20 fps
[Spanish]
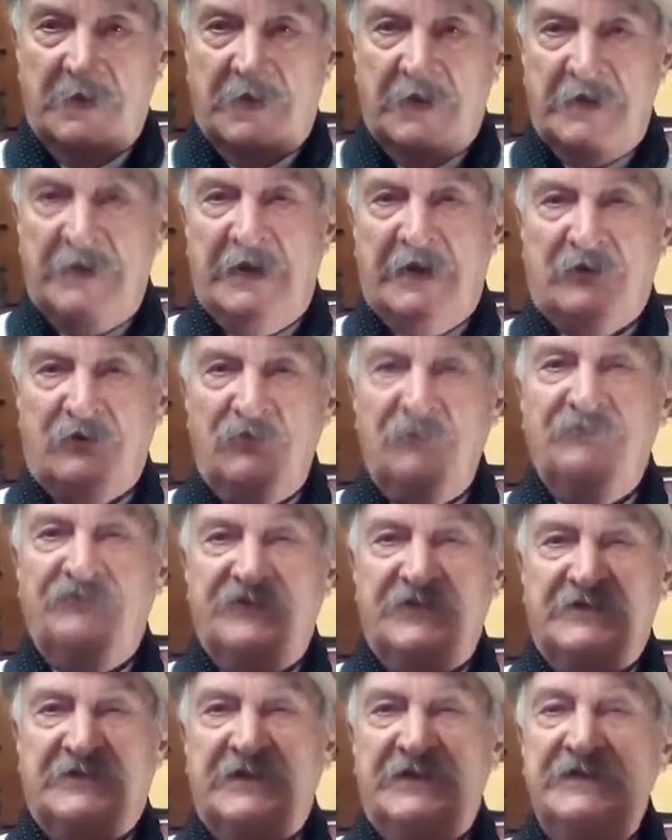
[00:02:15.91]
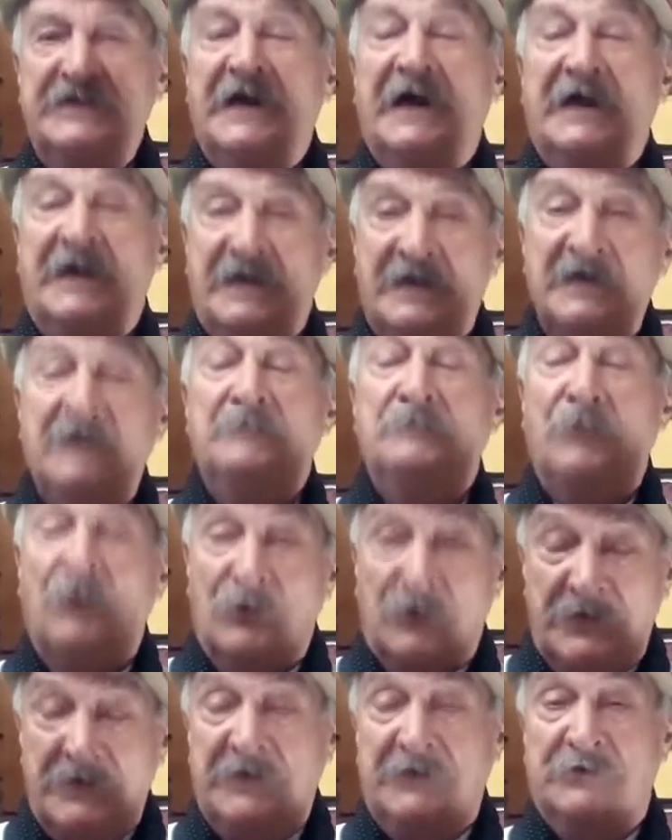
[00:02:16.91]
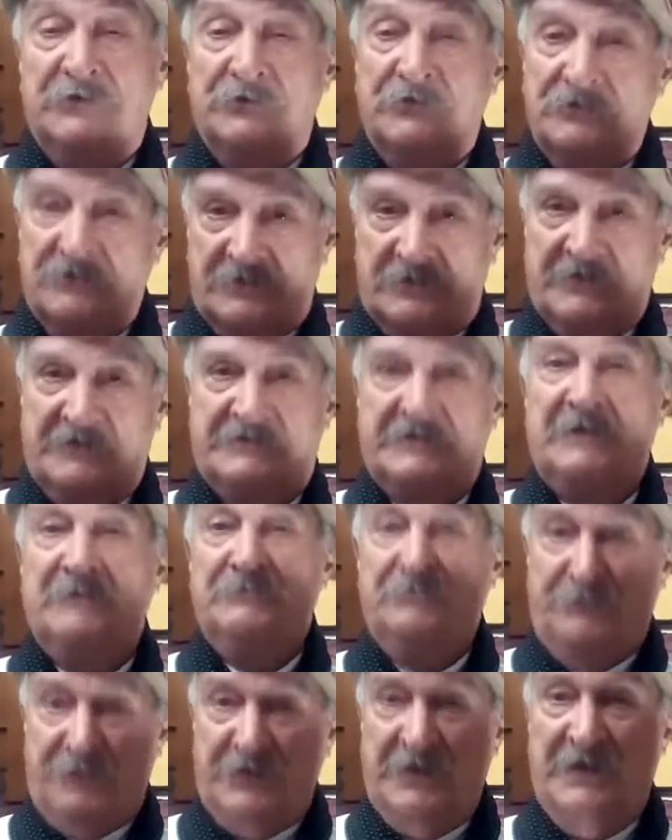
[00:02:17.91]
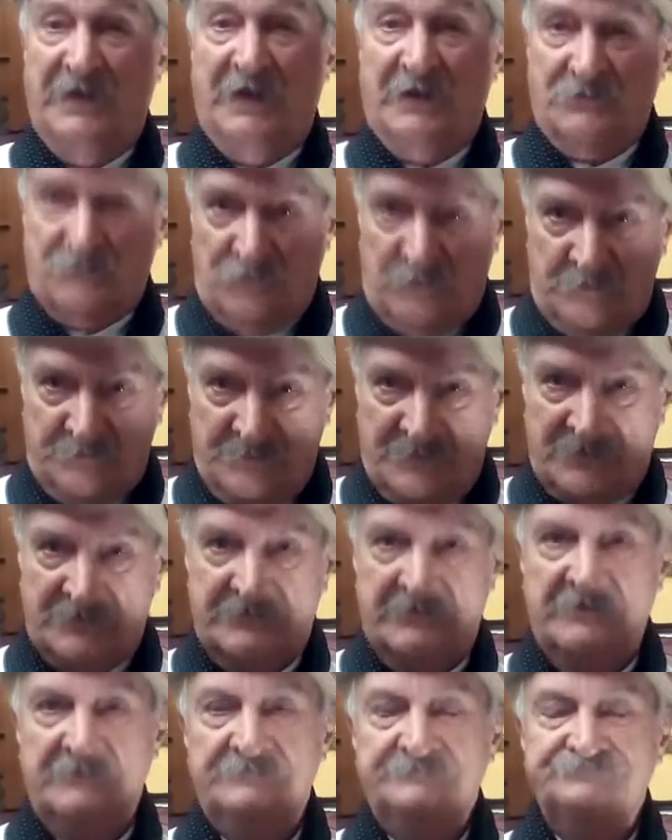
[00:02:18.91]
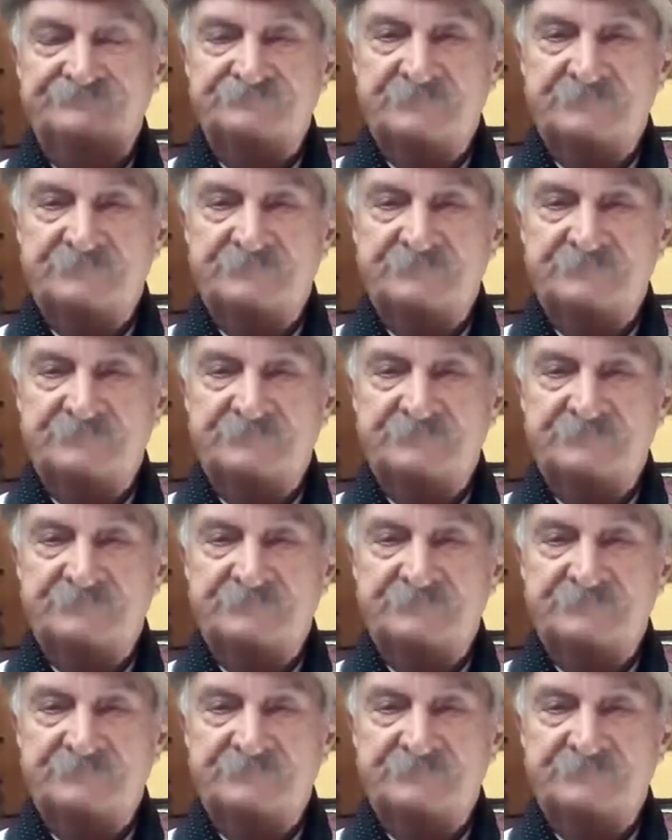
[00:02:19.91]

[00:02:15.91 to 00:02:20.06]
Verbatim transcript: en la confitería El Molino, que está en pie actualmente,